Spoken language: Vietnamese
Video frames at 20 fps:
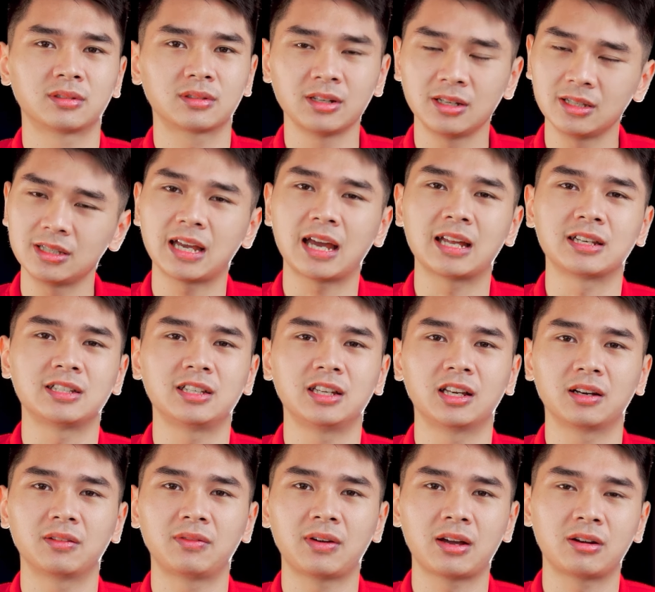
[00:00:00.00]
đơn giản chỉ
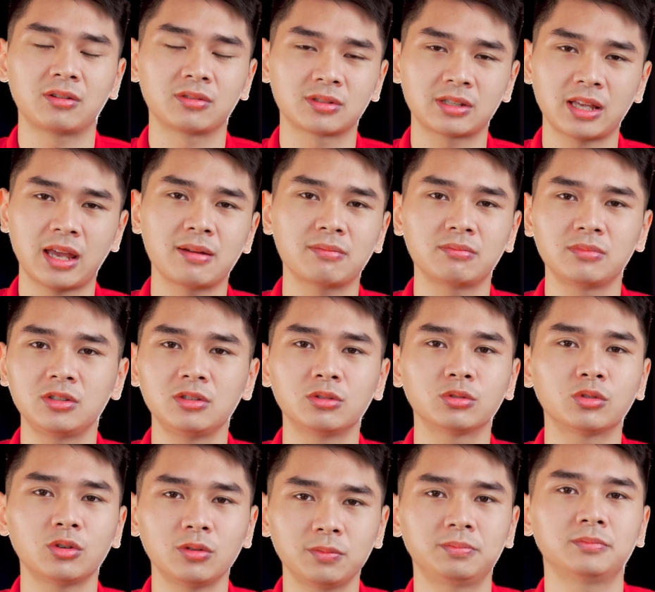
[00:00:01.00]
là vào xem
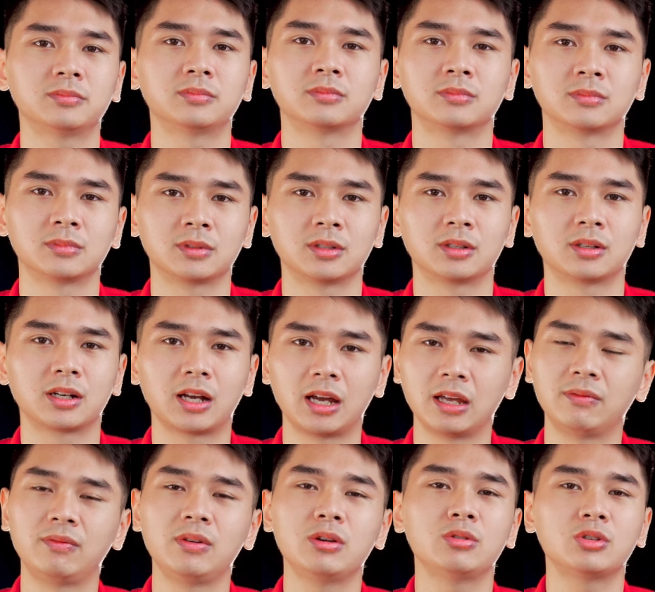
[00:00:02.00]
YouTube
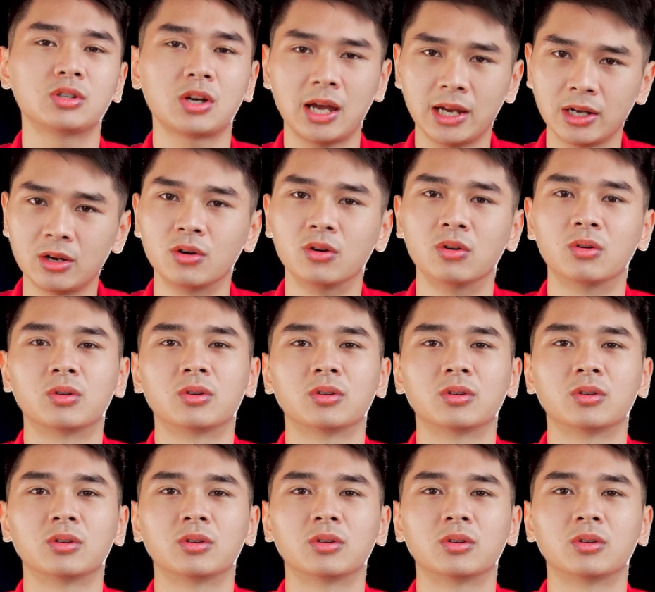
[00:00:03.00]
cày view cho idol